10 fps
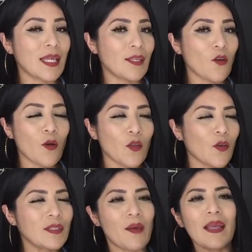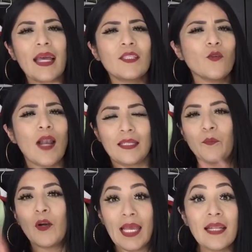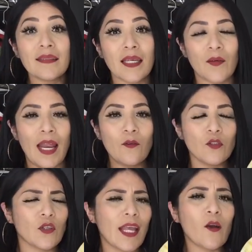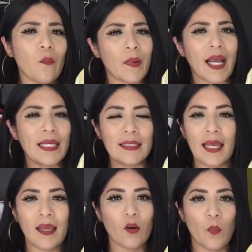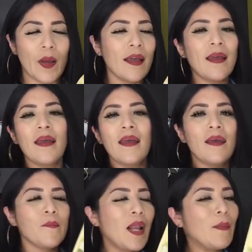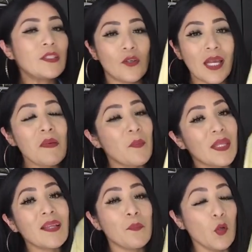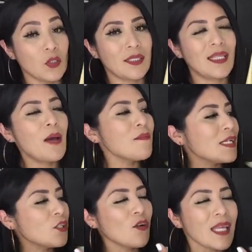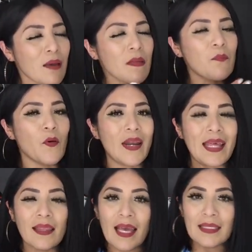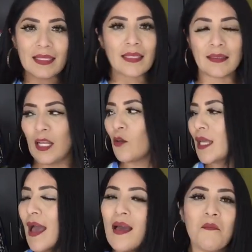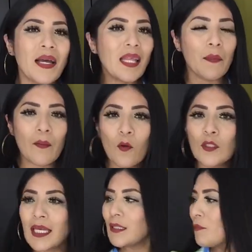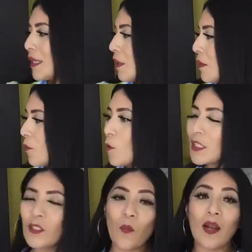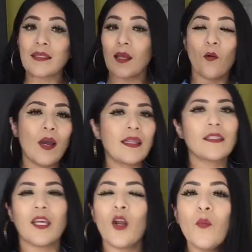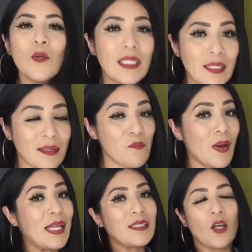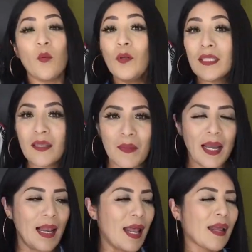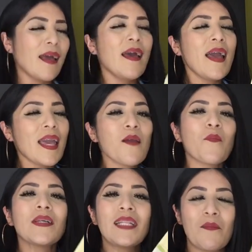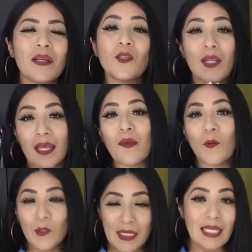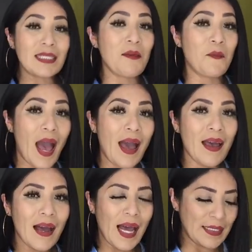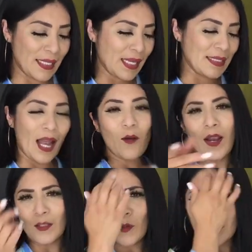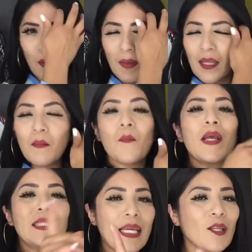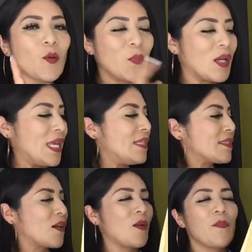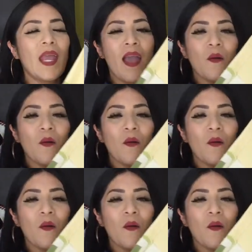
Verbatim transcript: O sea, yo cuando digo, ¿saben qué chulas? Por Instagram anuncio, tengo pacas de ropa la mayoría me pide blusas, la mayoría me pone de este estilo, o sea, mándame blusas, mándame blusas como las que encuentras, quiero blusas estampadas, quiero blusas de manga larga y pues la mayoría de blusitas se va, así que si algo les gusta, mándenme el mensajito por Instagram.